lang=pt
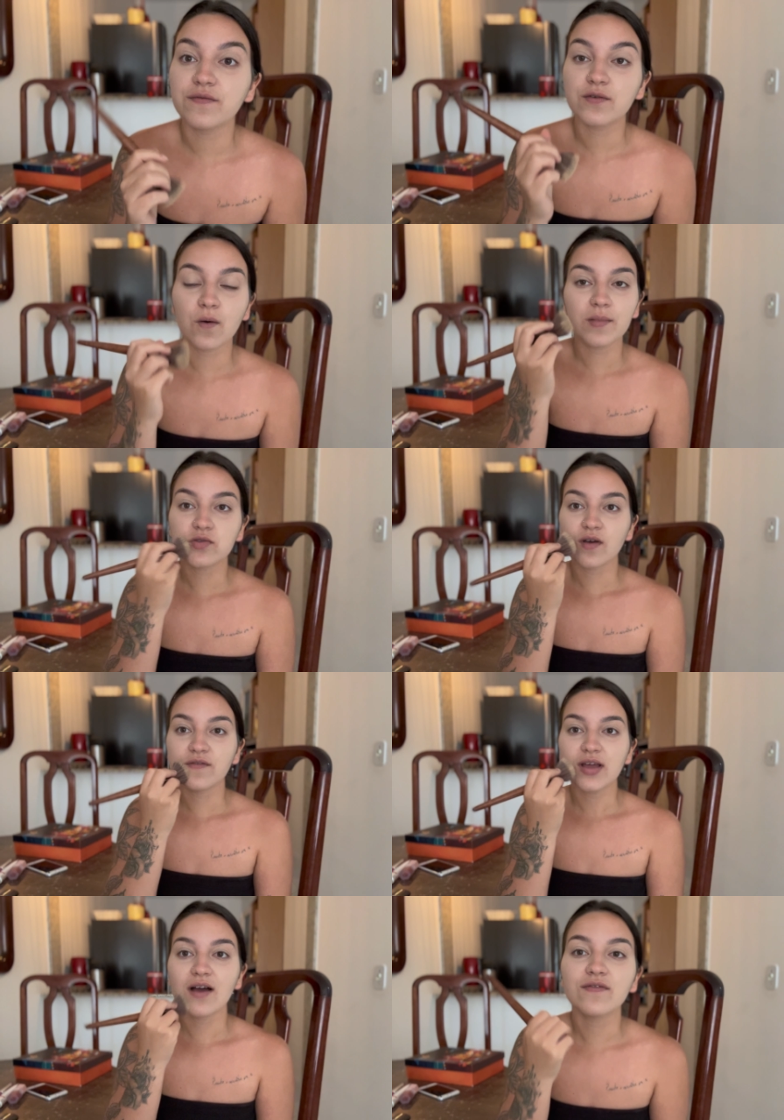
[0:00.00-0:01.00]
começou a
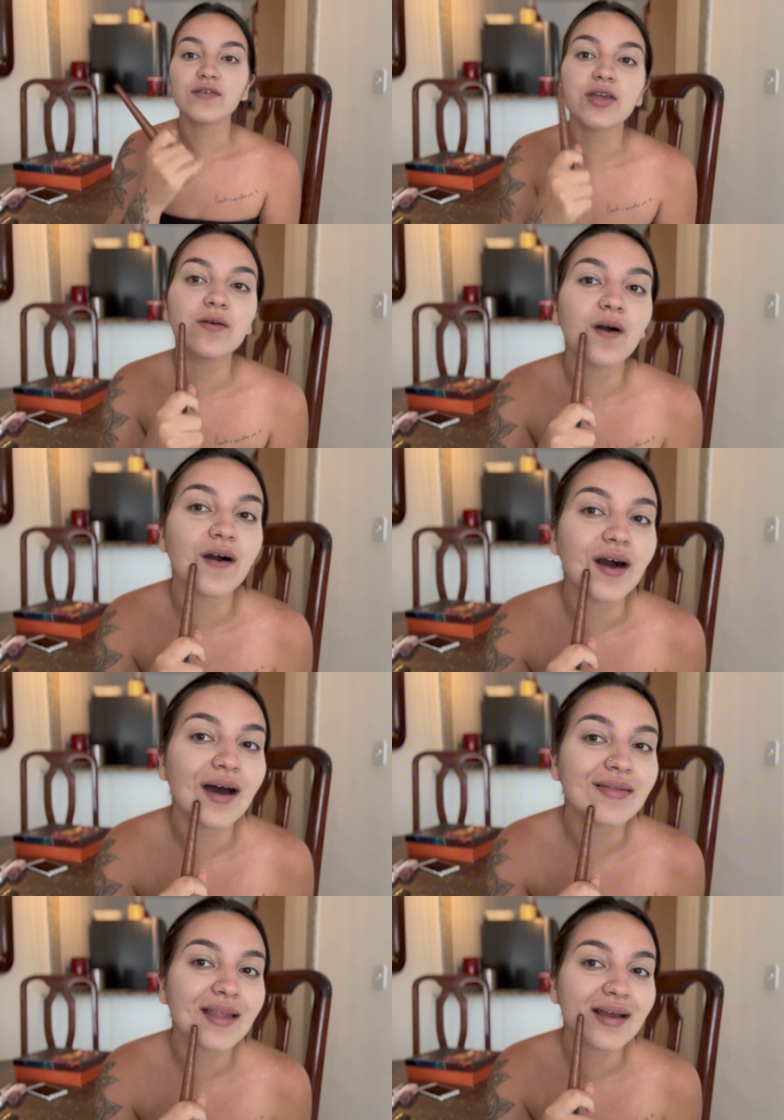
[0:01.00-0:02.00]
ficar frio, ó,
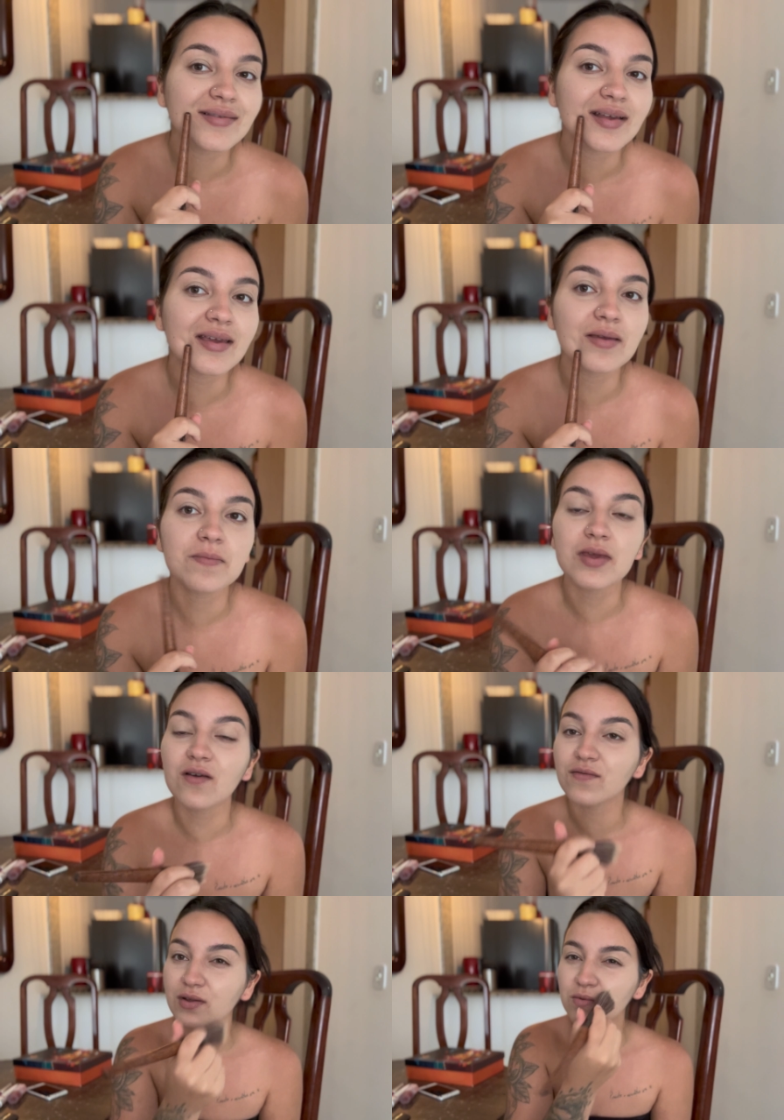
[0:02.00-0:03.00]
a taxa aqui em mim,
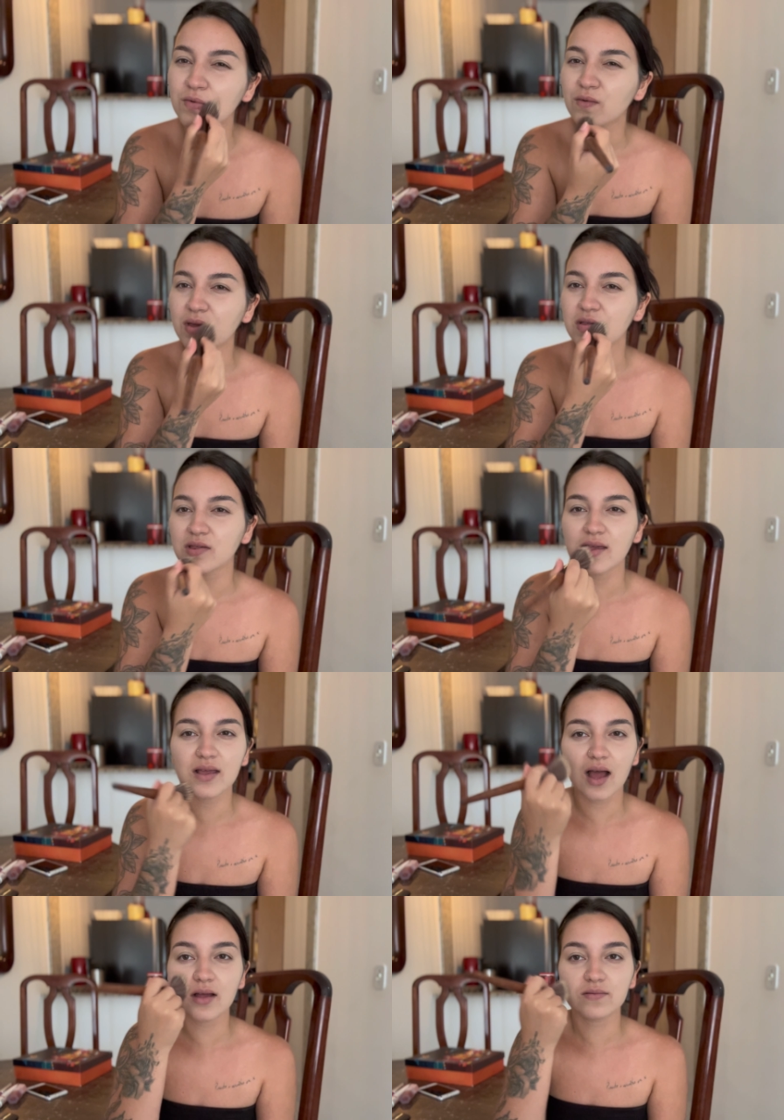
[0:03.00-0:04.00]
ó, fica tudo
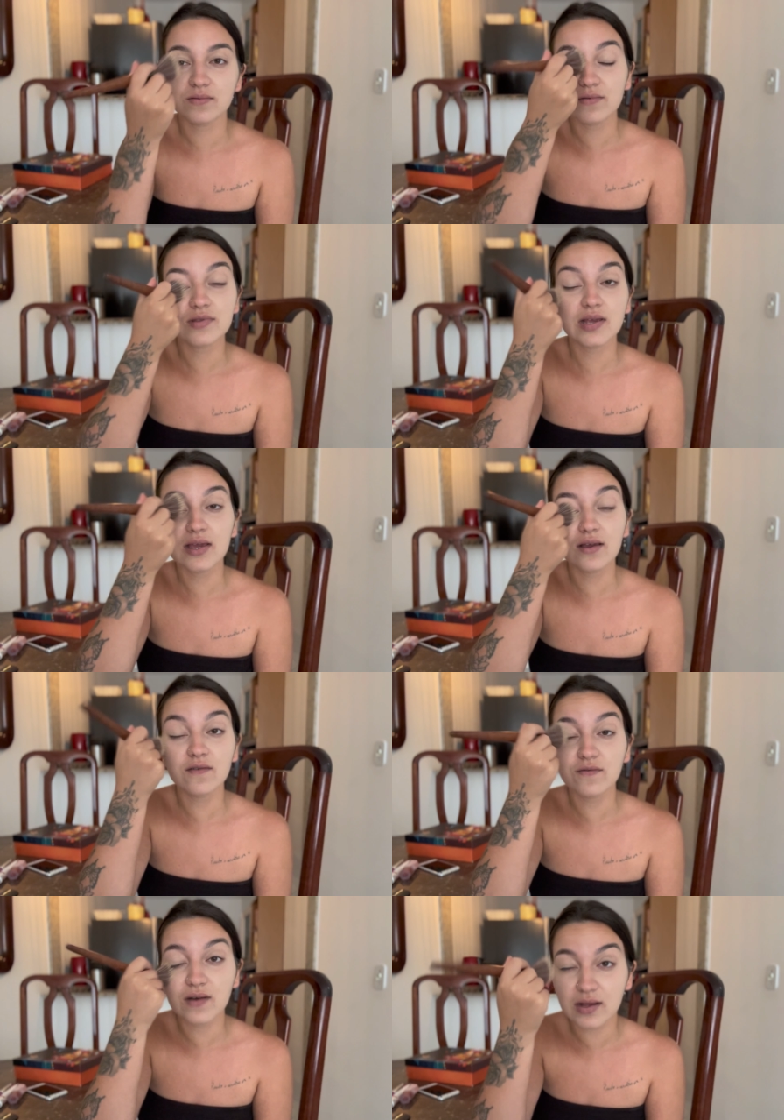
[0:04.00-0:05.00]
ressecado. Não sei o que que eu
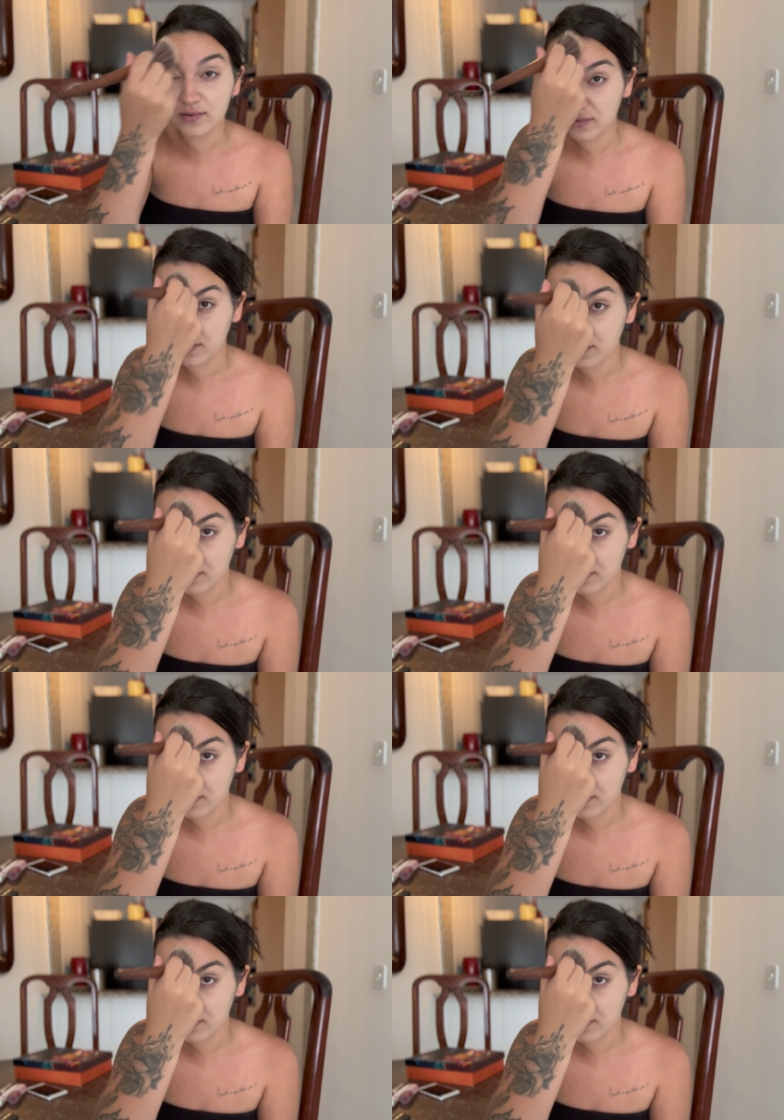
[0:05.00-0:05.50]
faço.